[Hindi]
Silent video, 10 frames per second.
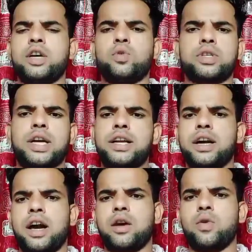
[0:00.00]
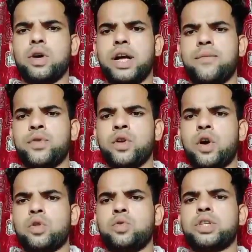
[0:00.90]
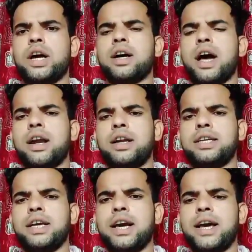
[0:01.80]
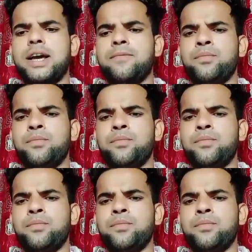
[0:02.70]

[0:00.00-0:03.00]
एक तो इसका ये कारण हो गया और दूसरा कारण ये है